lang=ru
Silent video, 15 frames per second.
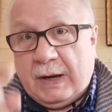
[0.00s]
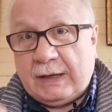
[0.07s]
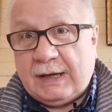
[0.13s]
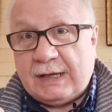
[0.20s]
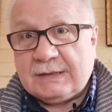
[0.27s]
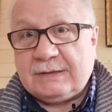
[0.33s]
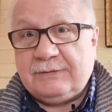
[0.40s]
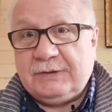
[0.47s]

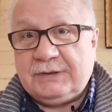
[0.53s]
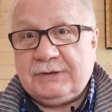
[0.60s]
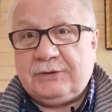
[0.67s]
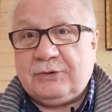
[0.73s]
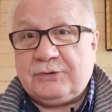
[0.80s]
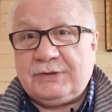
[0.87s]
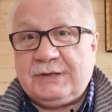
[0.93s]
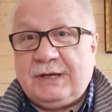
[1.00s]
Показывайте
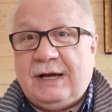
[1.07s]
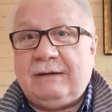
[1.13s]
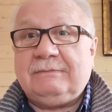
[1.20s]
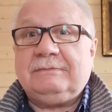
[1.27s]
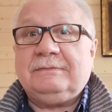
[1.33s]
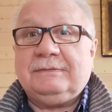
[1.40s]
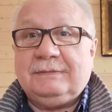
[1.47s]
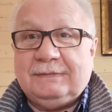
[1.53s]

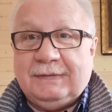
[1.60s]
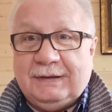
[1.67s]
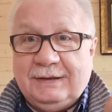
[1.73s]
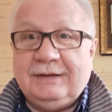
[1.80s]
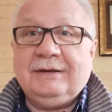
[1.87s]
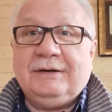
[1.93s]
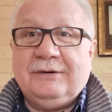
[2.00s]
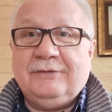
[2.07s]
друзьям,
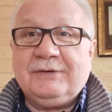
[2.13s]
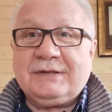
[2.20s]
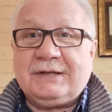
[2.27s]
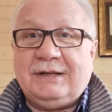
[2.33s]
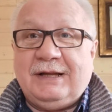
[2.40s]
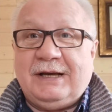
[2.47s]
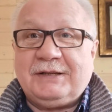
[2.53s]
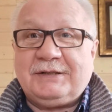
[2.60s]

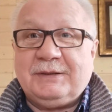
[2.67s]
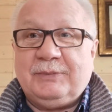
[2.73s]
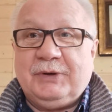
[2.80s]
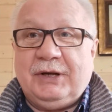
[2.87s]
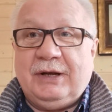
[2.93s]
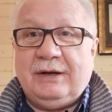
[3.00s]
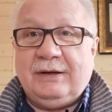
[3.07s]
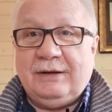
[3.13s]
высылайте
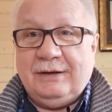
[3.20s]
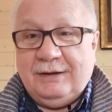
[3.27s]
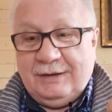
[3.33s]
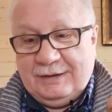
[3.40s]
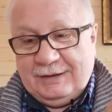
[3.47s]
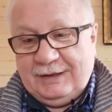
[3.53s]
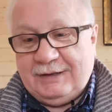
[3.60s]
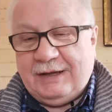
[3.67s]
мне
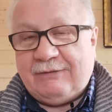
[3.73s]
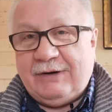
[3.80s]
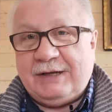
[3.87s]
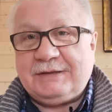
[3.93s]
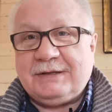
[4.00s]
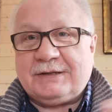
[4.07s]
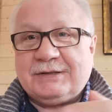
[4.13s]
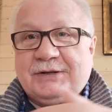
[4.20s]
и
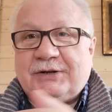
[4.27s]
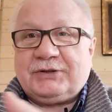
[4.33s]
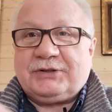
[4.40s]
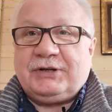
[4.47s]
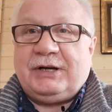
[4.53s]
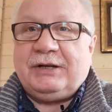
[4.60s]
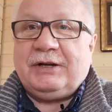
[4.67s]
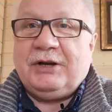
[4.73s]
давайте
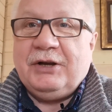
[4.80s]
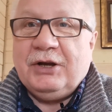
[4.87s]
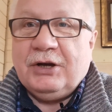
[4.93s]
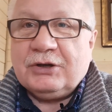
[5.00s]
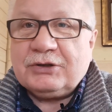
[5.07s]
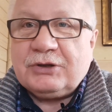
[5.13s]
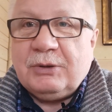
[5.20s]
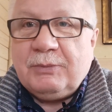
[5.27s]
разрешение,
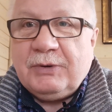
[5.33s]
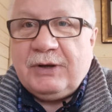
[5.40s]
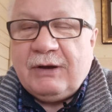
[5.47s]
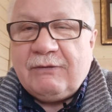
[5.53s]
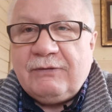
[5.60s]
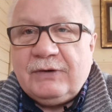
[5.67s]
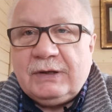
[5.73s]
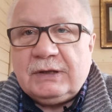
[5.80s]
чтобы
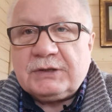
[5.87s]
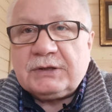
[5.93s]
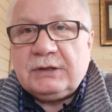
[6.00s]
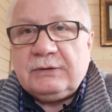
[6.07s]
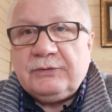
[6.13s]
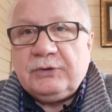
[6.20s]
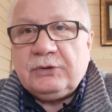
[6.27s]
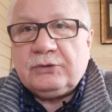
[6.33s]
я
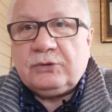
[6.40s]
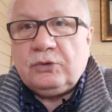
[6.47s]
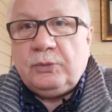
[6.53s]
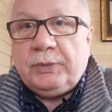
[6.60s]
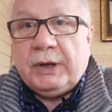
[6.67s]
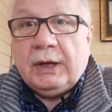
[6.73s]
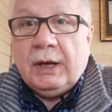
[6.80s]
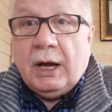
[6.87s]
выложил в
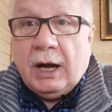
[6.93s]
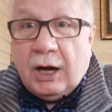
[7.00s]
Ютубе.